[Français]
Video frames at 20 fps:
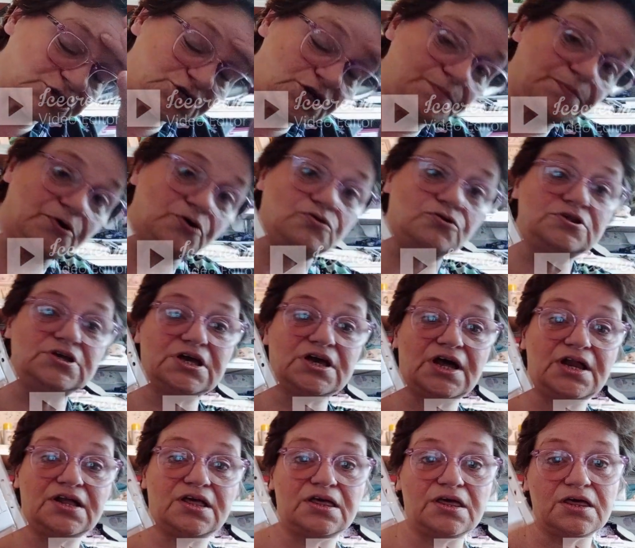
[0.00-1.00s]
je n'ai pas encore
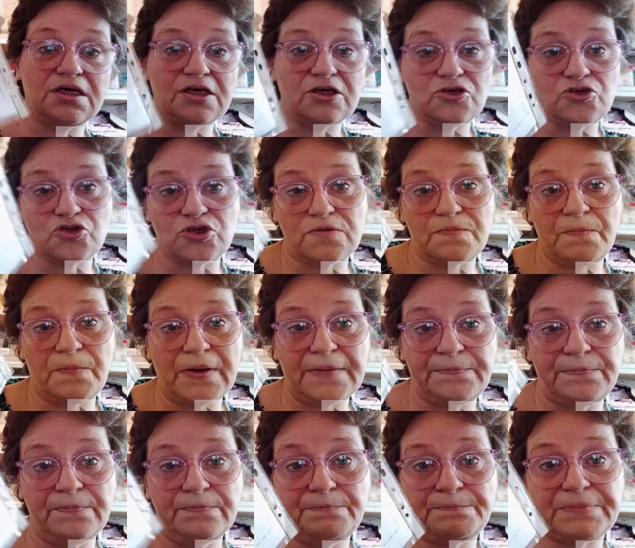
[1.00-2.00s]
décalqué, j'ai
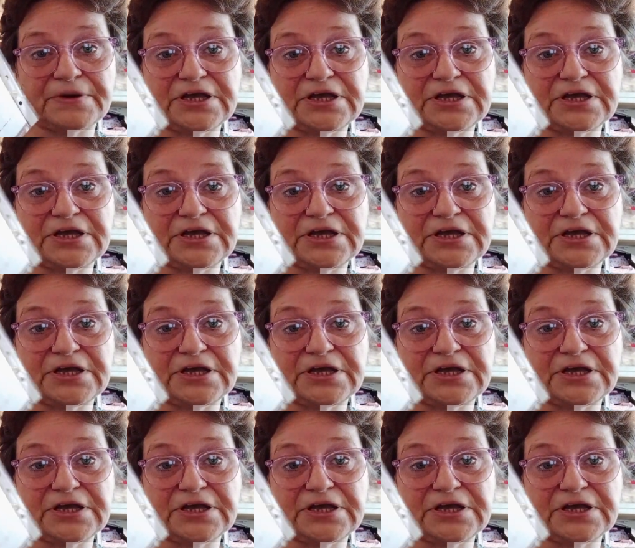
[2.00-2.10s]
pas